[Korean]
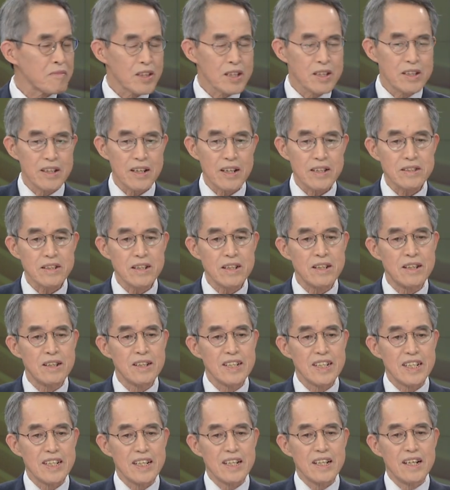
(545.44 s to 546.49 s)
그래서
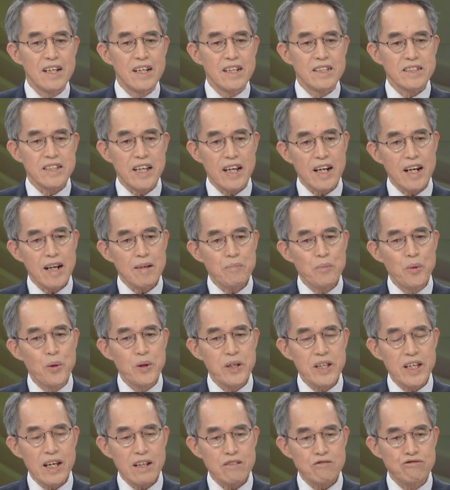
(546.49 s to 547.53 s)
제가
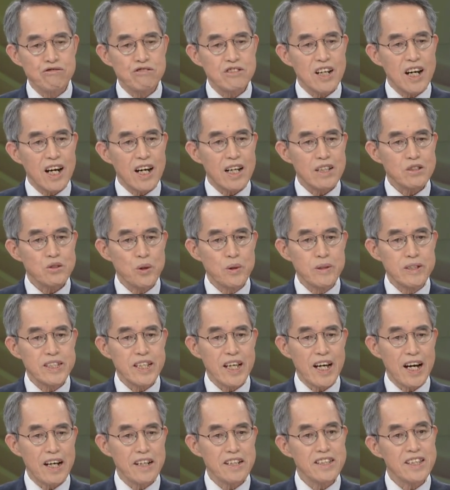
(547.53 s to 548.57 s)
보기에 국가가
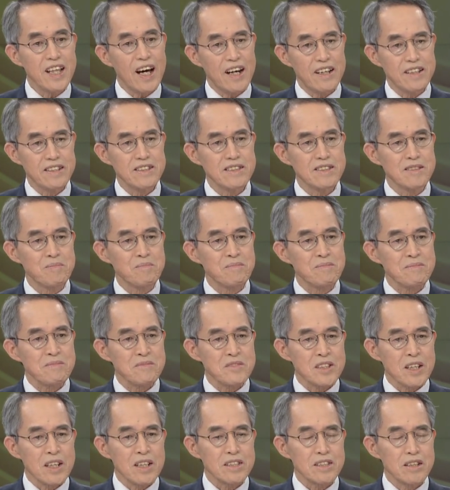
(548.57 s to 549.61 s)
존재하는 한은
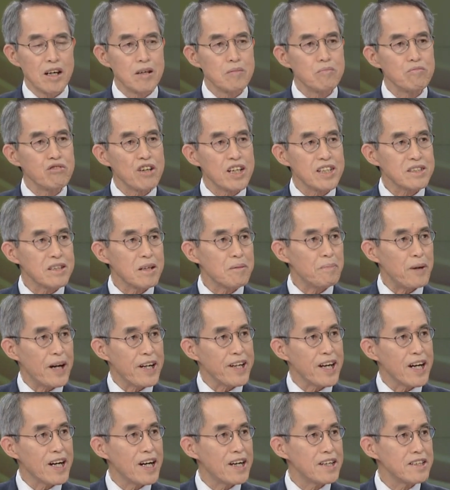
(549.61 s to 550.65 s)
정부에서
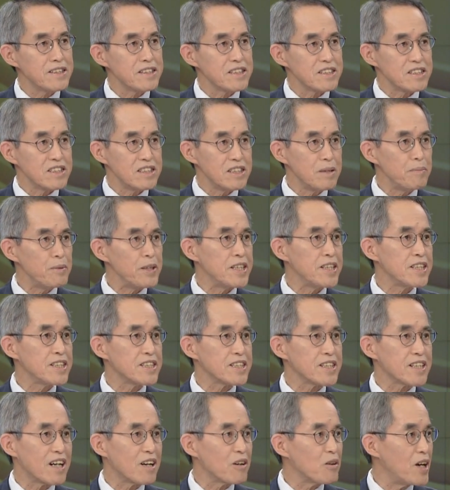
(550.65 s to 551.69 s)
발행하는
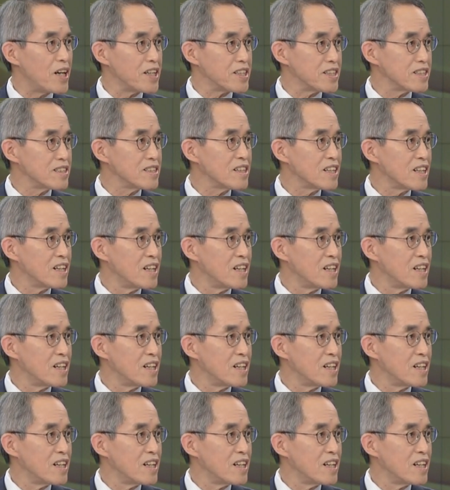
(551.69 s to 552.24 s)
CBDC라고 하는